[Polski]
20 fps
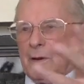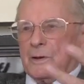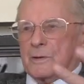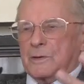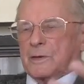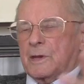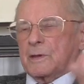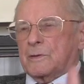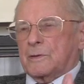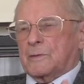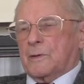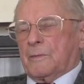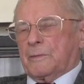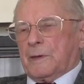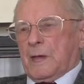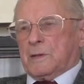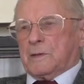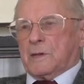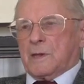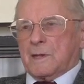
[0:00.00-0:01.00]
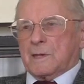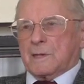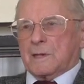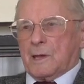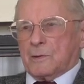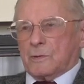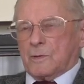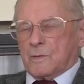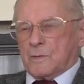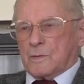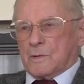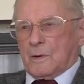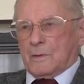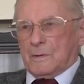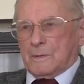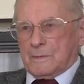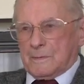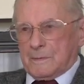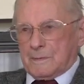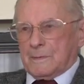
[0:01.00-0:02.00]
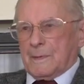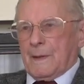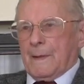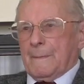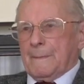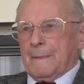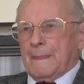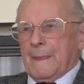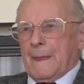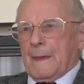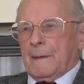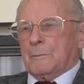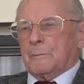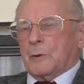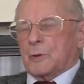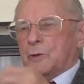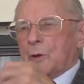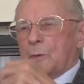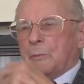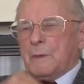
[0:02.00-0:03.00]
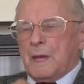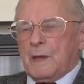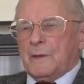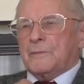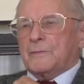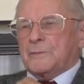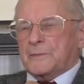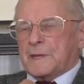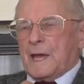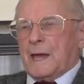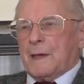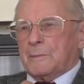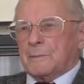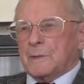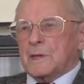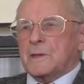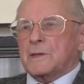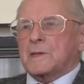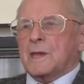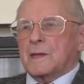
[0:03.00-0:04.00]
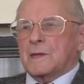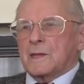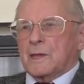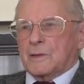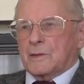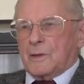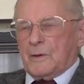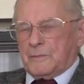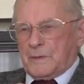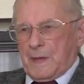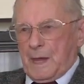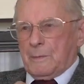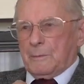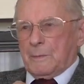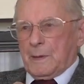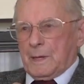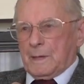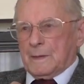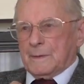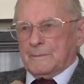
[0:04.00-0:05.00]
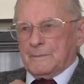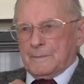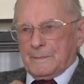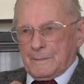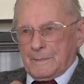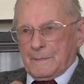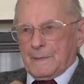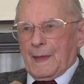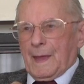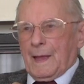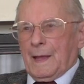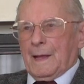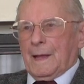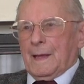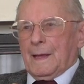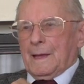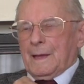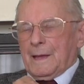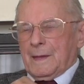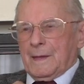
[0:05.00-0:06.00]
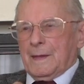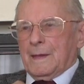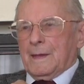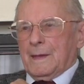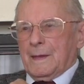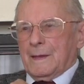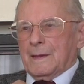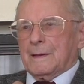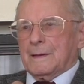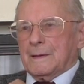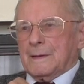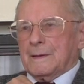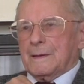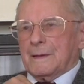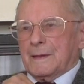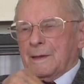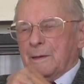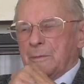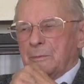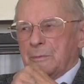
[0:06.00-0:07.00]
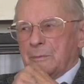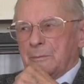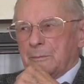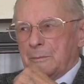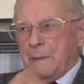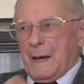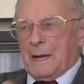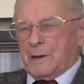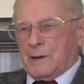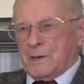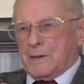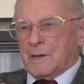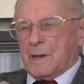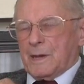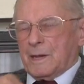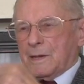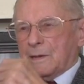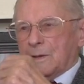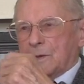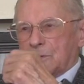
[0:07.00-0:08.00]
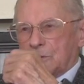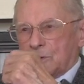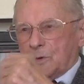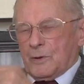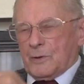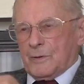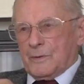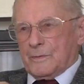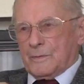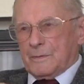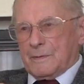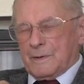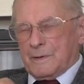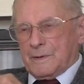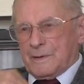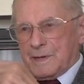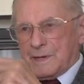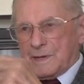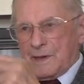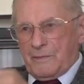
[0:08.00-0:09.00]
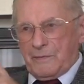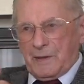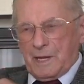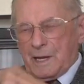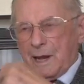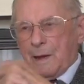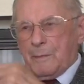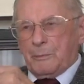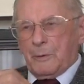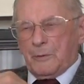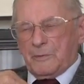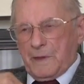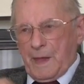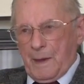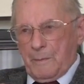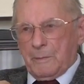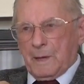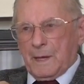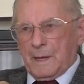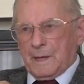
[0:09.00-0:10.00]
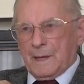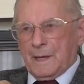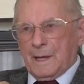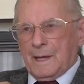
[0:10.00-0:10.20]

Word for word: się dowiedzieć za dużo. Bo to my wtajemniczeni to wiemy i im bardziej to zawile powiemy,